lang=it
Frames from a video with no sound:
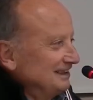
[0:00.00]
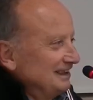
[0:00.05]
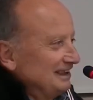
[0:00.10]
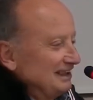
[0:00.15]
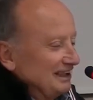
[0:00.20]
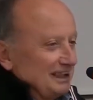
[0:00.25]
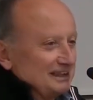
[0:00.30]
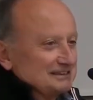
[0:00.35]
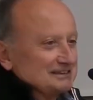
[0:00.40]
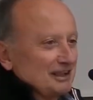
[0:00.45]

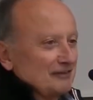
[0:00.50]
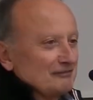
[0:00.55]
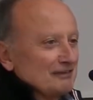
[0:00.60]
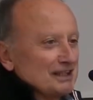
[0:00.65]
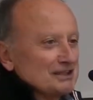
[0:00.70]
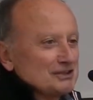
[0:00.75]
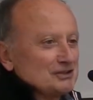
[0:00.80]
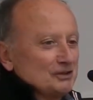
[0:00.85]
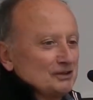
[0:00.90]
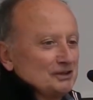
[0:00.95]

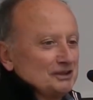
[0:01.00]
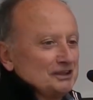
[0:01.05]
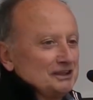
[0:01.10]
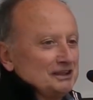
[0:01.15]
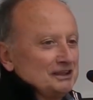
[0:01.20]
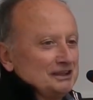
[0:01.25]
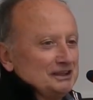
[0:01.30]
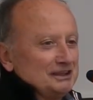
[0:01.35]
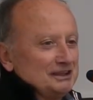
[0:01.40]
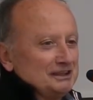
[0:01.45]
attraverso
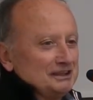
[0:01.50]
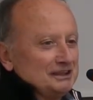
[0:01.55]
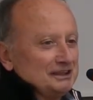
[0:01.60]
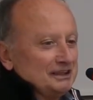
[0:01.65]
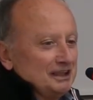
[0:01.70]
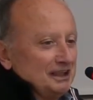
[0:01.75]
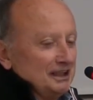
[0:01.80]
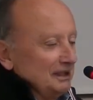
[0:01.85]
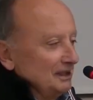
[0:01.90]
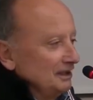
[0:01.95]
i,
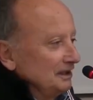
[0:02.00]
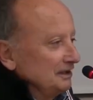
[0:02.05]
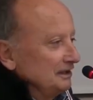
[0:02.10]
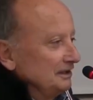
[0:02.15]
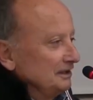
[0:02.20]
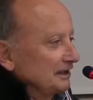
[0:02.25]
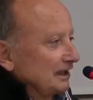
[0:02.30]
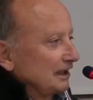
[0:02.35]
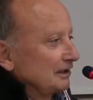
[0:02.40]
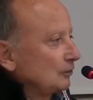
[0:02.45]

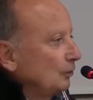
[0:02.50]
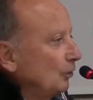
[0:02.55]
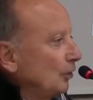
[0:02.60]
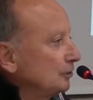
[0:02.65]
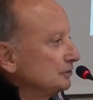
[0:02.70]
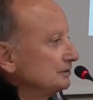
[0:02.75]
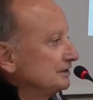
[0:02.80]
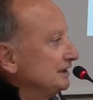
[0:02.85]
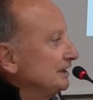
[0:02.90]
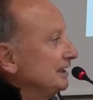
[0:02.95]
i
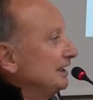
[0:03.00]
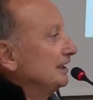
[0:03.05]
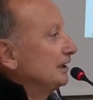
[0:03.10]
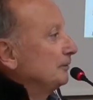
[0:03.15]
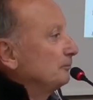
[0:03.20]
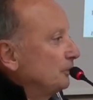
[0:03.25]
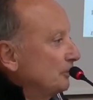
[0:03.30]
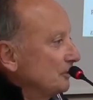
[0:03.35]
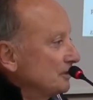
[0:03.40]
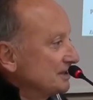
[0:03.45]
racconti e le
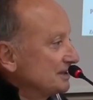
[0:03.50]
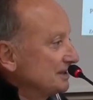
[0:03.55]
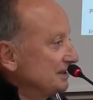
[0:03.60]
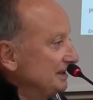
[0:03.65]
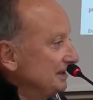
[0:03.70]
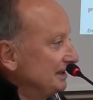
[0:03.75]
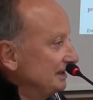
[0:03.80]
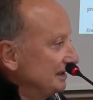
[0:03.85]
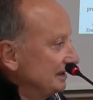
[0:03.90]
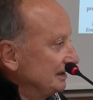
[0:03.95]

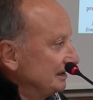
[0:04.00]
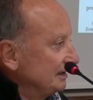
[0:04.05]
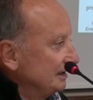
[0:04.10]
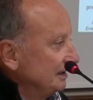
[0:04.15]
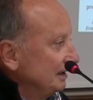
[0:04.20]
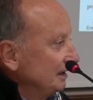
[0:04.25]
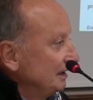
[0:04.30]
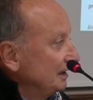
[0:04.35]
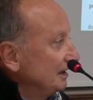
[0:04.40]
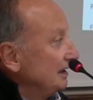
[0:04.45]
poesie
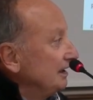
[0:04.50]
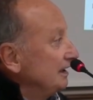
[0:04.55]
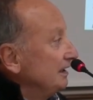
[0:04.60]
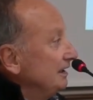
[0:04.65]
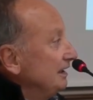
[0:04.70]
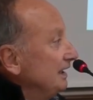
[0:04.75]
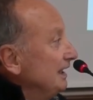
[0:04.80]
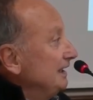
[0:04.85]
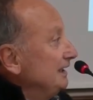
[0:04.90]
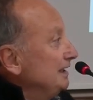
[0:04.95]

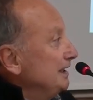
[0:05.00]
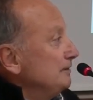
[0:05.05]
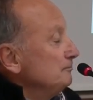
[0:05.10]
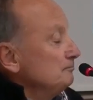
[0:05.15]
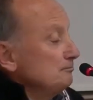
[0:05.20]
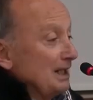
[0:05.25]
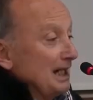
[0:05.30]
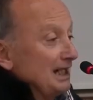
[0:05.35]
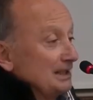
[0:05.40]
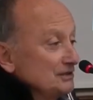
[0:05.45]
e le
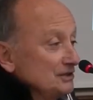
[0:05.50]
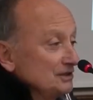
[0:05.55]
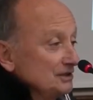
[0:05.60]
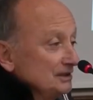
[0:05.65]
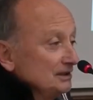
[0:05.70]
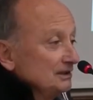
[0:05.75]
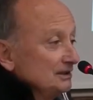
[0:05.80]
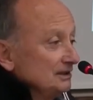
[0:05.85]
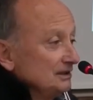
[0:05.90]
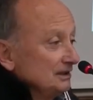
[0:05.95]

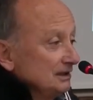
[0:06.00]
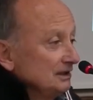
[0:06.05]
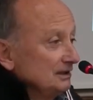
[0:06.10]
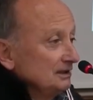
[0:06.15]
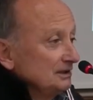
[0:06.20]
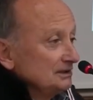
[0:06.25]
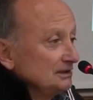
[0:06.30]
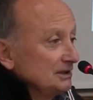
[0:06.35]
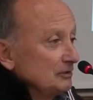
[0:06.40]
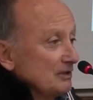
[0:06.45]
immagini
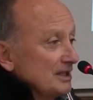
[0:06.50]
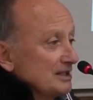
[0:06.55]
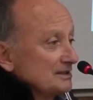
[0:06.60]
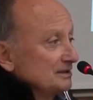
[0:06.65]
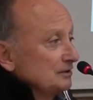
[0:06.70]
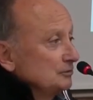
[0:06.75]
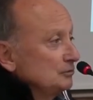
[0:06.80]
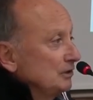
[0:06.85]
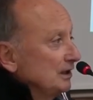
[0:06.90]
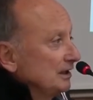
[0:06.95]
di
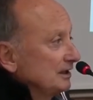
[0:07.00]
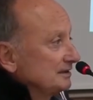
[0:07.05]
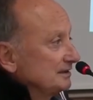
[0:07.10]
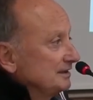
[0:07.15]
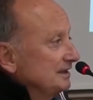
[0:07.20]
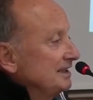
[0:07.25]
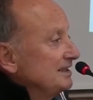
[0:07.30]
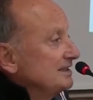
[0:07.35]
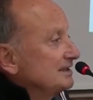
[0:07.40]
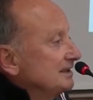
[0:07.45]
questi due
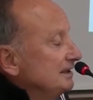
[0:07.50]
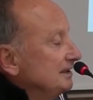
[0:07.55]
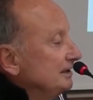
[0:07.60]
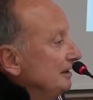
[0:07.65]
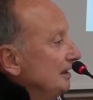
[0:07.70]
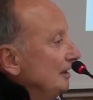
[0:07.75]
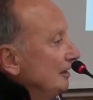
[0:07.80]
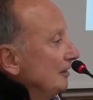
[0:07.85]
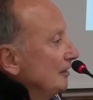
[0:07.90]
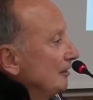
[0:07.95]
artisti
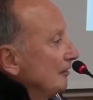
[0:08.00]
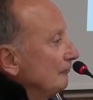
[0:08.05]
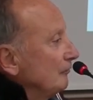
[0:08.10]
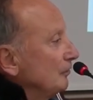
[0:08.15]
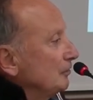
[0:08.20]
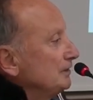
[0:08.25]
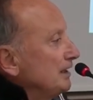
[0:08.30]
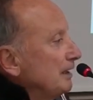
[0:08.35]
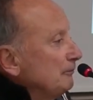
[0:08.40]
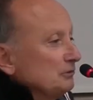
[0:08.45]

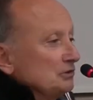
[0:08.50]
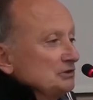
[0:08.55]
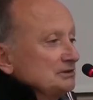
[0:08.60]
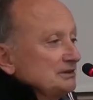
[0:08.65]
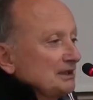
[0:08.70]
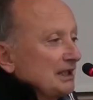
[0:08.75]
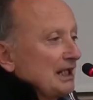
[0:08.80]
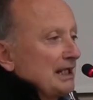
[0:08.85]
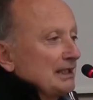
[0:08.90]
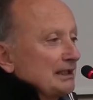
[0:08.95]
vogliamo
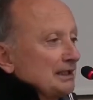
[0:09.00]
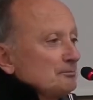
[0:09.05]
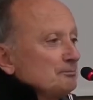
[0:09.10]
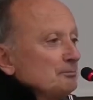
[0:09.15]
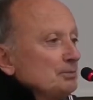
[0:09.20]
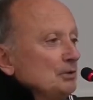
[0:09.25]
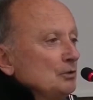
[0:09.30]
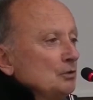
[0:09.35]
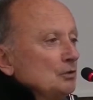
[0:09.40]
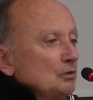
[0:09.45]
entrare
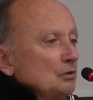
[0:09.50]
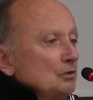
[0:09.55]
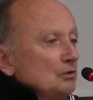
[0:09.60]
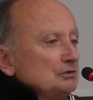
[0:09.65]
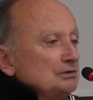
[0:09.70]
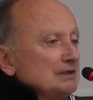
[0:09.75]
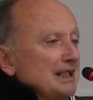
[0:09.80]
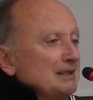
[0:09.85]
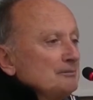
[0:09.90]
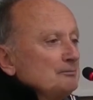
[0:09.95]
più
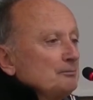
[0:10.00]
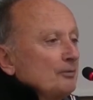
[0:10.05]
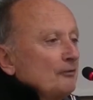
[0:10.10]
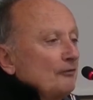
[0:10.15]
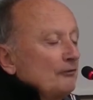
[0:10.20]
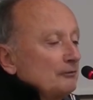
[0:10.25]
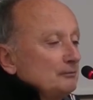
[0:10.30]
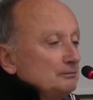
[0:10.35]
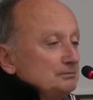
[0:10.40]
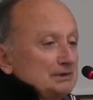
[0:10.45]
nel,
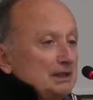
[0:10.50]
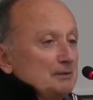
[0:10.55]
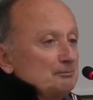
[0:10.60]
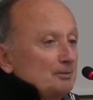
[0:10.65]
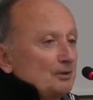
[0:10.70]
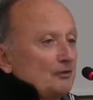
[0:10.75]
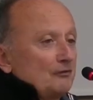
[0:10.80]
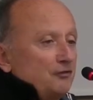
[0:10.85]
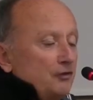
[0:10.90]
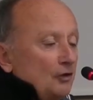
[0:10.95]
nel
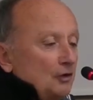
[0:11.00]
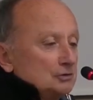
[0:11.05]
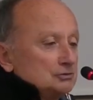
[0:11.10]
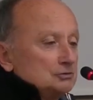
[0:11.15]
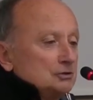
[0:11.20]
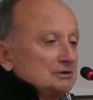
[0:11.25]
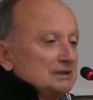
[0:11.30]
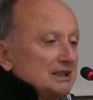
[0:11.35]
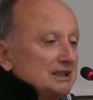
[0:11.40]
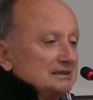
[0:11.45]

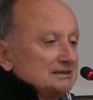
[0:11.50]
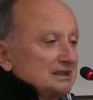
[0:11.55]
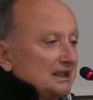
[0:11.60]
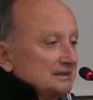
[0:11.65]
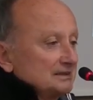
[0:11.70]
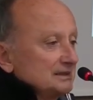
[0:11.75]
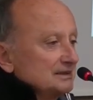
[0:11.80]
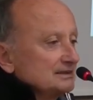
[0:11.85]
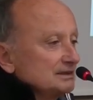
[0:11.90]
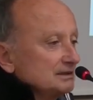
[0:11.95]
profondo delle
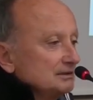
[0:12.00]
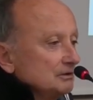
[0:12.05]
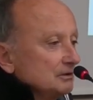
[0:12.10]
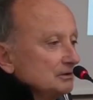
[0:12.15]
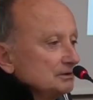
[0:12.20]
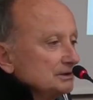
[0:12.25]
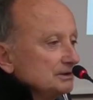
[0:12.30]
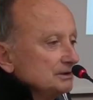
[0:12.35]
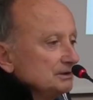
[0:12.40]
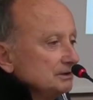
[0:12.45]

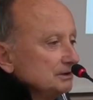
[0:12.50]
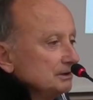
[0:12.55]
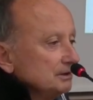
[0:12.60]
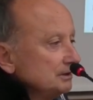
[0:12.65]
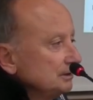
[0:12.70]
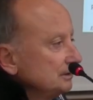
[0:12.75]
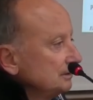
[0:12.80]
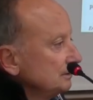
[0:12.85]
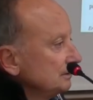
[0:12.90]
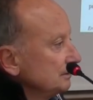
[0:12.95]
tradizioni,
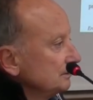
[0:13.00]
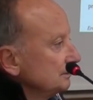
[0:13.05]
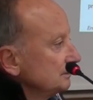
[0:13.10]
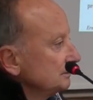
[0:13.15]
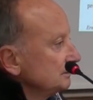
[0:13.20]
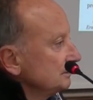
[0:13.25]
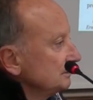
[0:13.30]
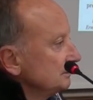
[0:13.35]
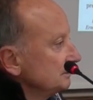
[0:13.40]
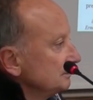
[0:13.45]

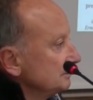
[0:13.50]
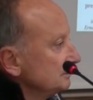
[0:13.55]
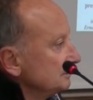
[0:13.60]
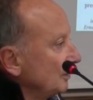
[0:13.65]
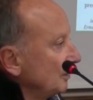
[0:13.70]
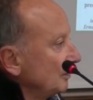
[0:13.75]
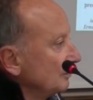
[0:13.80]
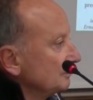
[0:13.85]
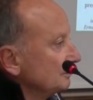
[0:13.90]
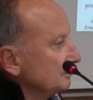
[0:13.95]

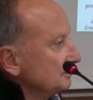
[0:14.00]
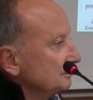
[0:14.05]
no?